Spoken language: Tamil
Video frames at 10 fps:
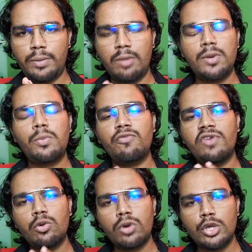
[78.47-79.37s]
பேமெண்ட்
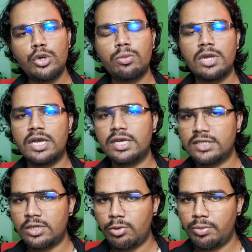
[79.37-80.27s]
ப்ரூஃப்லாம் கூட யூடியூப்பில்
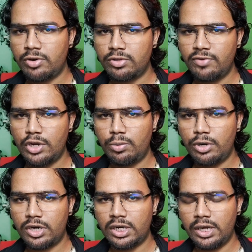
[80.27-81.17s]
எக்கச்சக்கமான பேர் வந்து வீடியோ
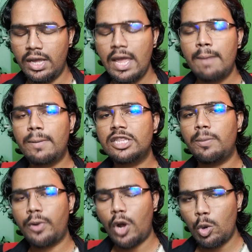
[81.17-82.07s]
போட்டிருக்காங்க பட் த
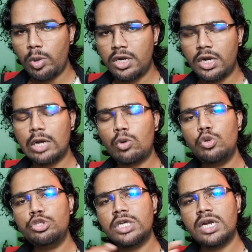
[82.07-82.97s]
ப்ராப்ளம் என்னென்னா
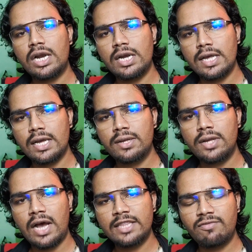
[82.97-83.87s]
கொஞ்ச நாளில்
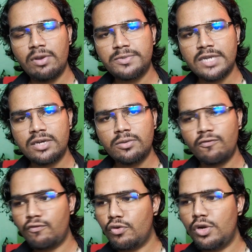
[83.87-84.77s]
அந்த வெப்சைட்
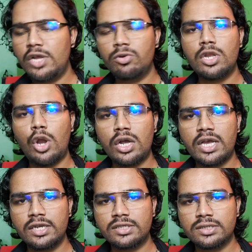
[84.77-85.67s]
ஃபுல்லி வந்து
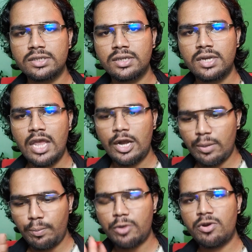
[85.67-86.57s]
லாக் ஆயிடுச்சு
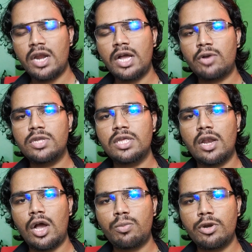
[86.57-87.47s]
டெம்பரவரியாக நாங்கள் வந்து இதை
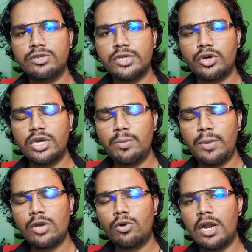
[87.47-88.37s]
லாக் பண்ணி வச்சுருக்கோம்
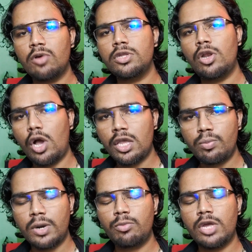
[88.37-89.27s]
இப்போக்கு உங்களால் வந்து
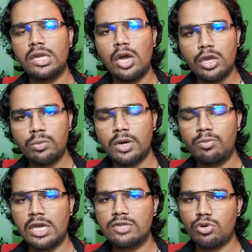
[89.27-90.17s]
லாகின் பண்ண முடியாது லாகின் பண்ண
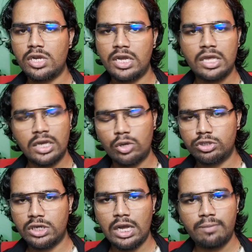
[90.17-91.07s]
முடியாதுன்னு சொல்லிக்கிட்டே இருந்தாங்க
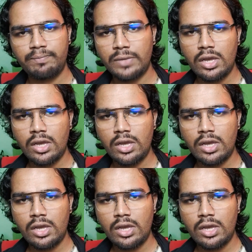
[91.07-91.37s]
கொஞ்சம் நாளாக